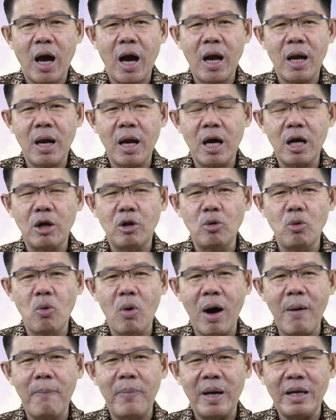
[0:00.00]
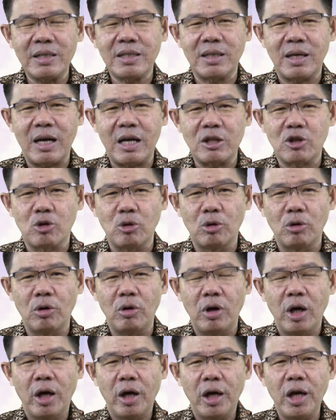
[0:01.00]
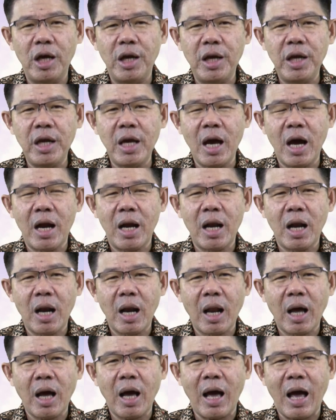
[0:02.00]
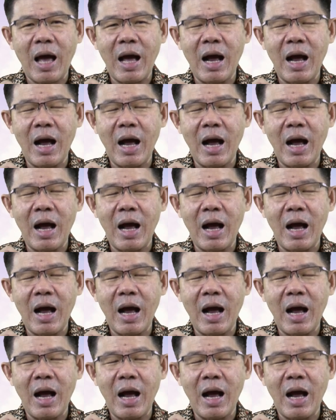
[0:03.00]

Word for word: Karena 12 rasul ini adalah